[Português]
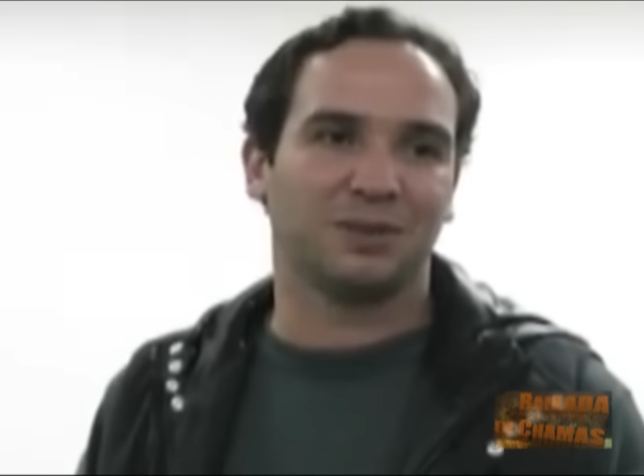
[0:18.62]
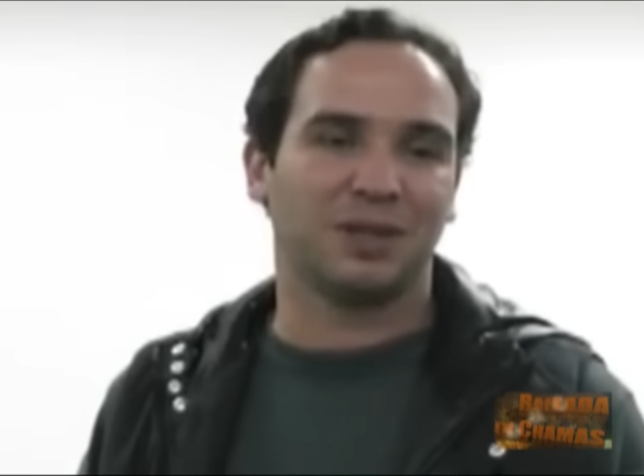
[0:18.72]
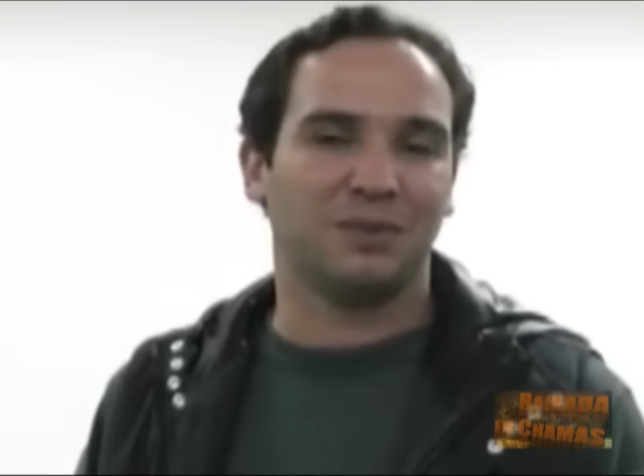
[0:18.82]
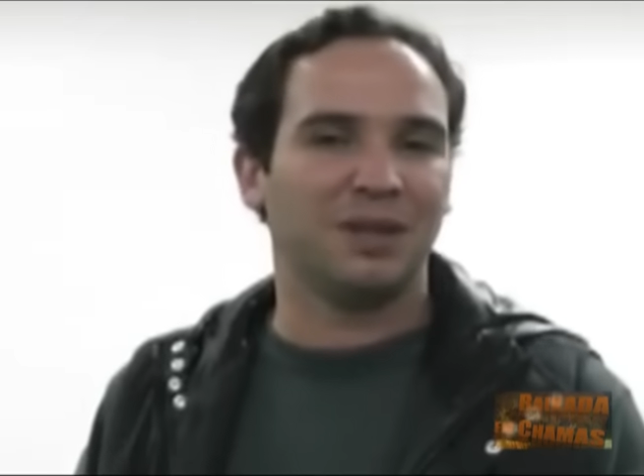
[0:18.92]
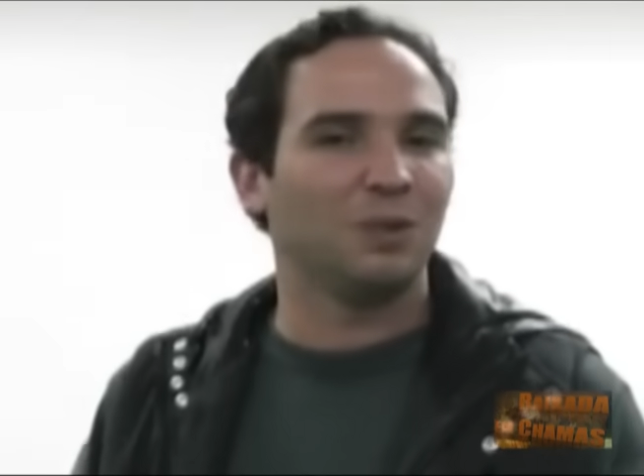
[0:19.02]

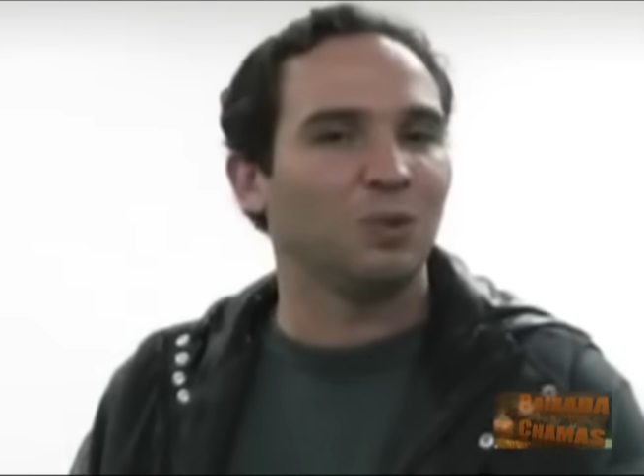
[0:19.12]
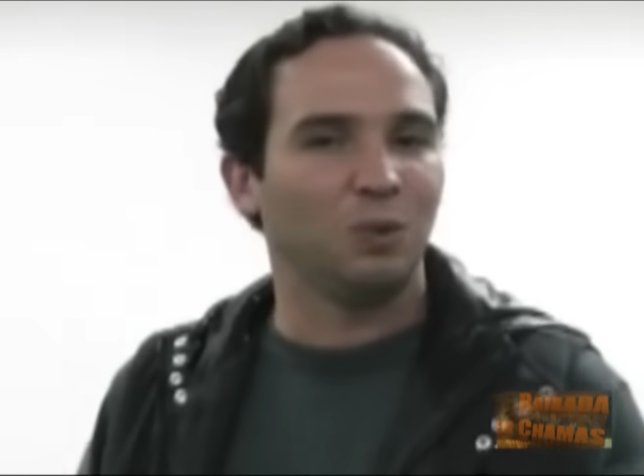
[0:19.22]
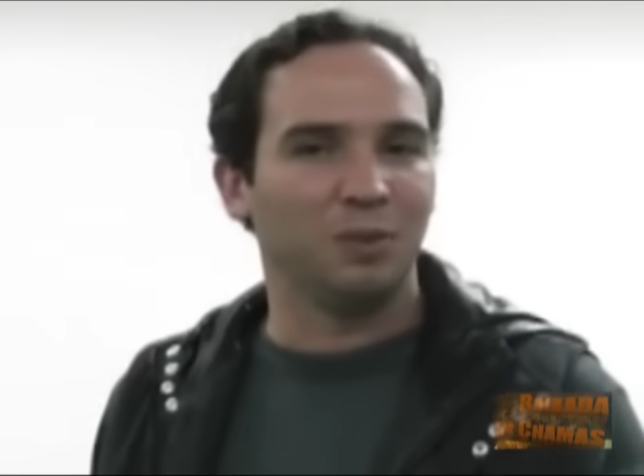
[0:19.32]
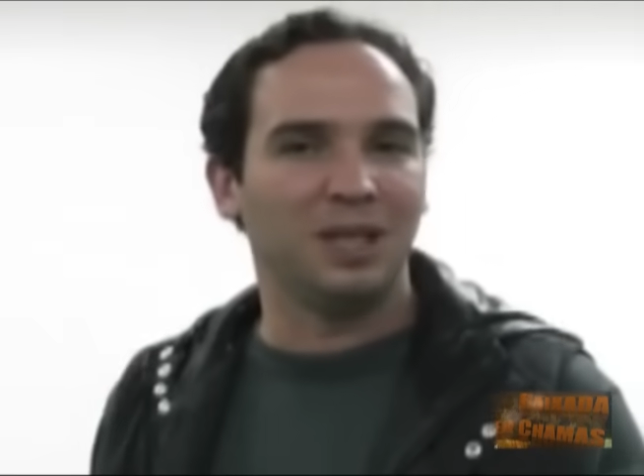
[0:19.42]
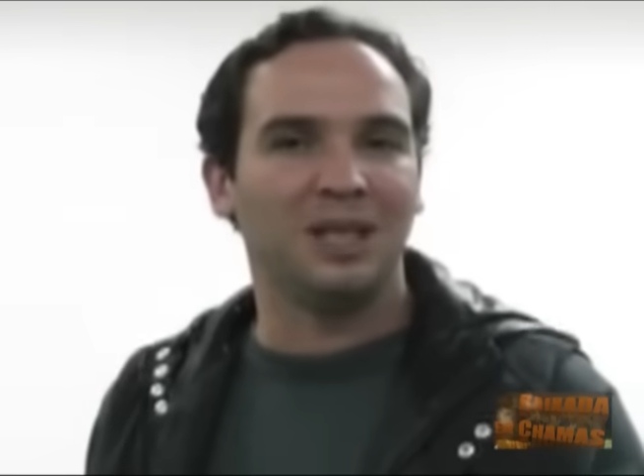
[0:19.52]
Você via no
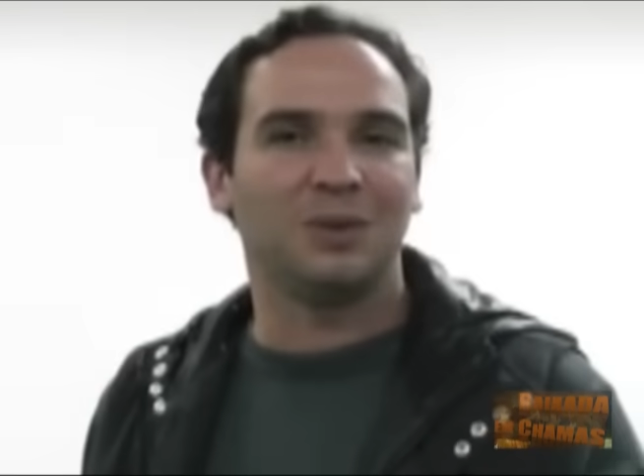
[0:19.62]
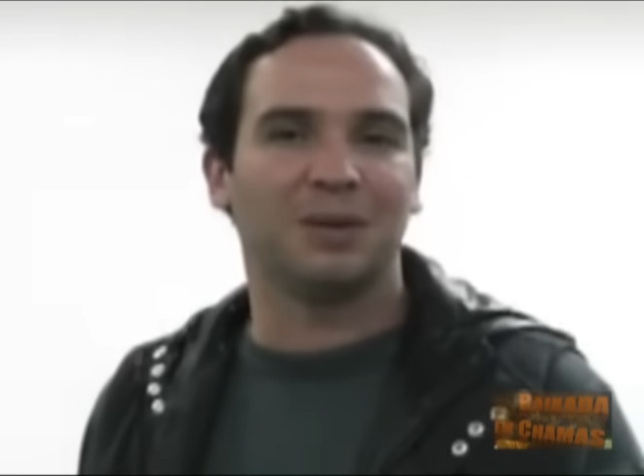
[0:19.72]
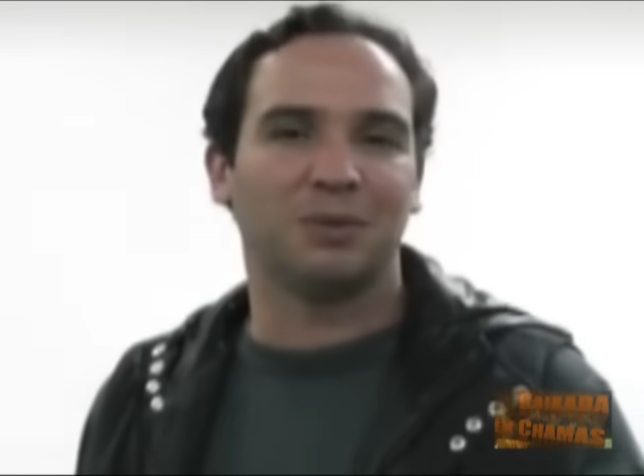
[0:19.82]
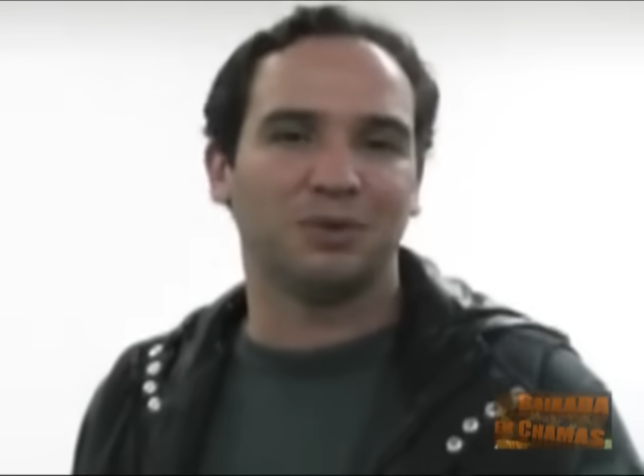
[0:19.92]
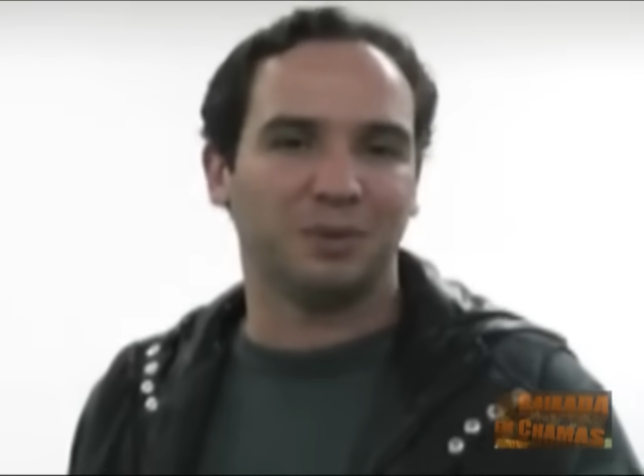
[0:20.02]
domínio, na
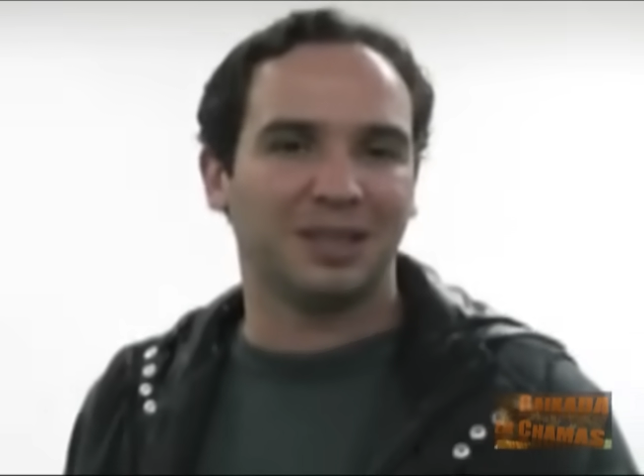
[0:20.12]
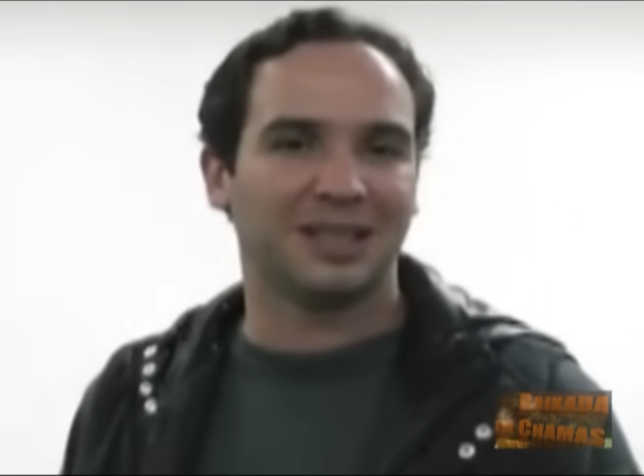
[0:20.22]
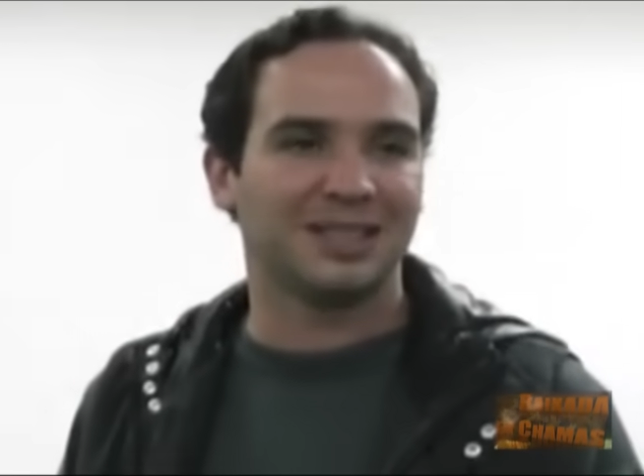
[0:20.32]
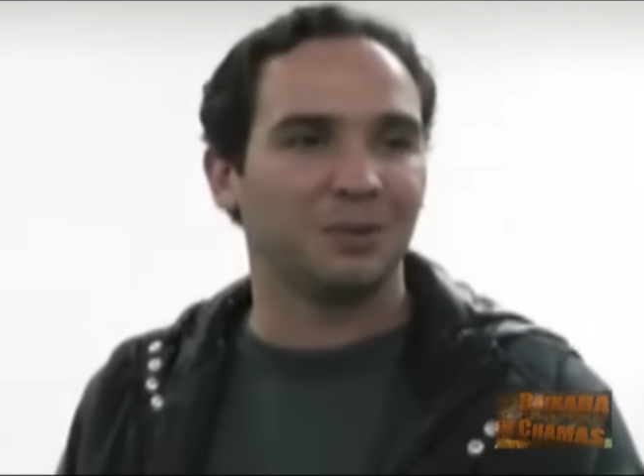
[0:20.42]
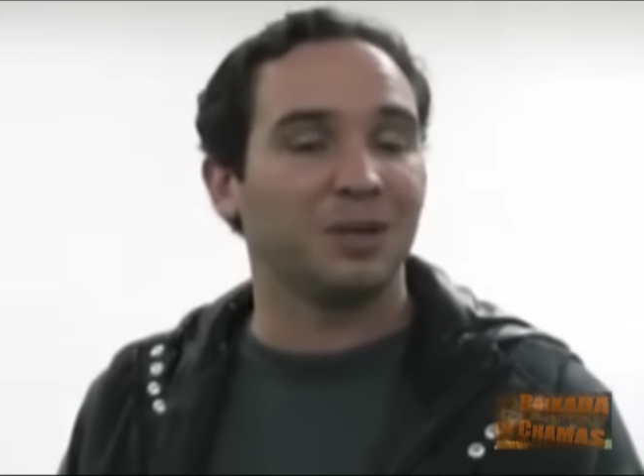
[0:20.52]

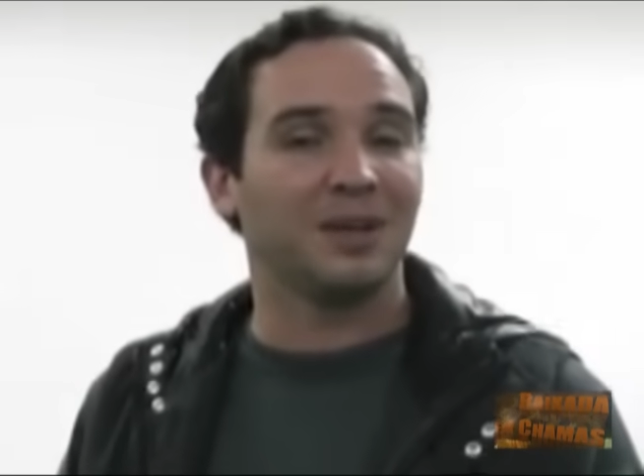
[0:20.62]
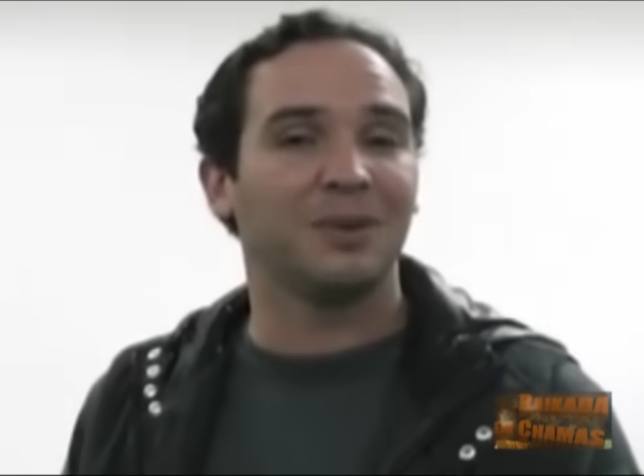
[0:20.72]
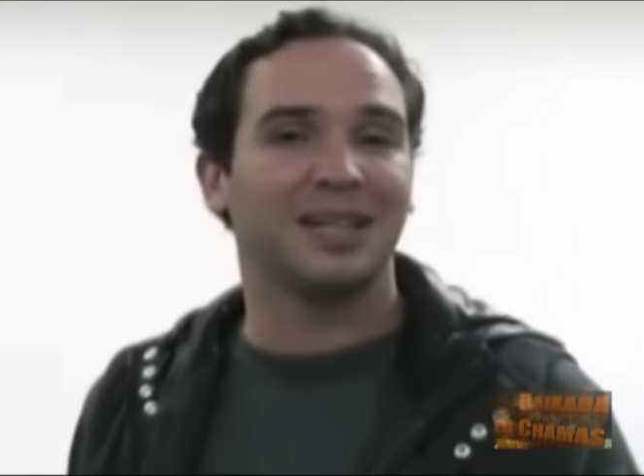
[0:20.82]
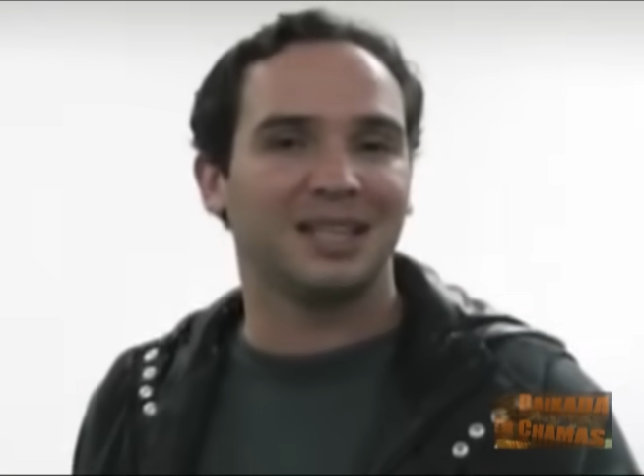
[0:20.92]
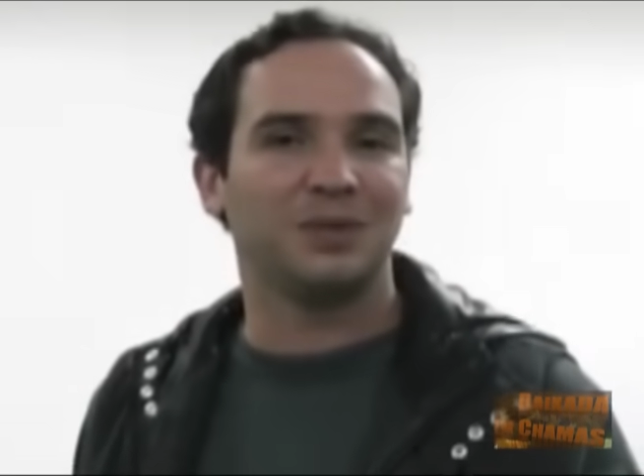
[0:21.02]
movimentação, que era um cara